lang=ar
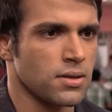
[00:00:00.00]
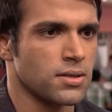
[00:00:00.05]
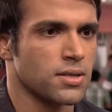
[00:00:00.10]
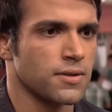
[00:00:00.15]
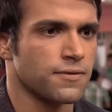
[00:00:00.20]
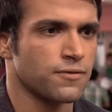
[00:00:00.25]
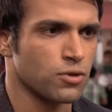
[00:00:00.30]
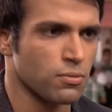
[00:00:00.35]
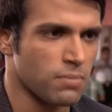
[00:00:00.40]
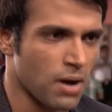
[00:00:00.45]

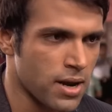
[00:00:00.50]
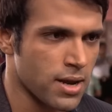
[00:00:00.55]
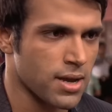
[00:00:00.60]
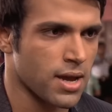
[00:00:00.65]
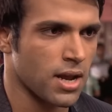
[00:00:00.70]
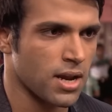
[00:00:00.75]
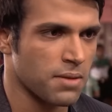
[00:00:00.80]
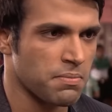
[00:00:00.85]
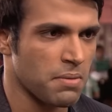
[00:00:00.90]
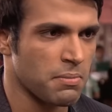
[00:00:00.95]
أنا
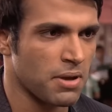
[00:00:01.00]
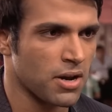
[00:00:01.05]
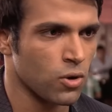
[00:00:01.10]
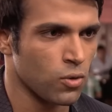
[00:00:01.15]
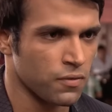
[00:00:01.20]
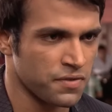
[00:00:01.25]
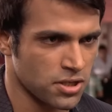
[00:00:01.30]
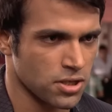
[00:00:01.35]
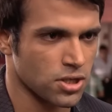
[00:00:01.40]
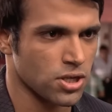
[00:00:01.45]
تزوجت أوفي
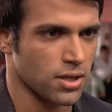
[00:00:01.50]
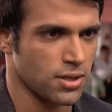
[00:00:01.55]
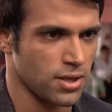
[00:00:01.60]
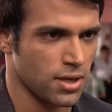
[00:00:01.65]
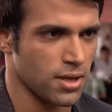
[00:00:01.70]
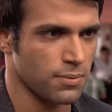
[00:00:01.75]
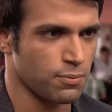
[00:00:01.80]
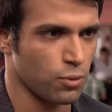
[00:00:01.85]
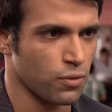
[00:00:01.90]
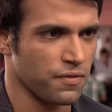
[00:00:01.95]
بس لأنك
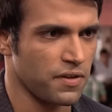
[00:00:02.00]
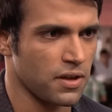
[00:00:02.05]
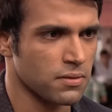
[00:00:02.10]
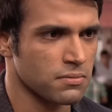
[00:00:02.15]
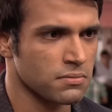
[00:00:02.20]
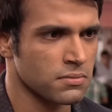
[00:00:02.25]
أصريتي